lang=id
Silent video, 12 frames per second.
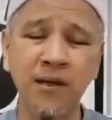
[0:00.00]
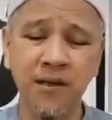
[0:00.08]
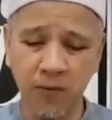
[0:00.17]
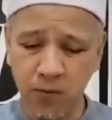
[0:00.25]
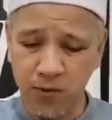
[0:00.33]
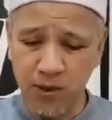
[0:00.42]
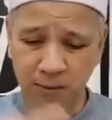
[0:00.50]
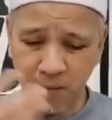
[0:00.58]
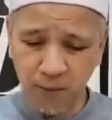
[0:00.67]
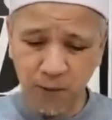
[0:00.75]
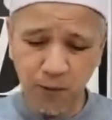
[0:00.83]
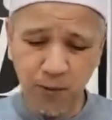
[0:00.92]
Dan
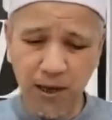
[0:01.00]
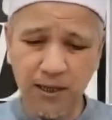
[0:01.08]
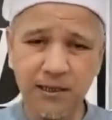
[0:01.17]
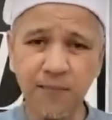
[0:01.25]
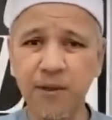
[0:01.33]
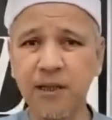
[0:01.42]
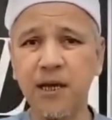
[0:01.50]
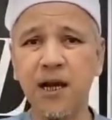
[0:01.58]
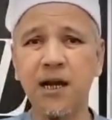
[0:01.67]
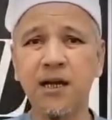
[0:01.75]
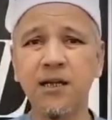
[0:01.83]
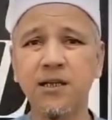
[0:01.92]
undian pun diulangi sampai
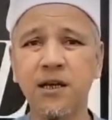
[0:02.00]
tiga kali,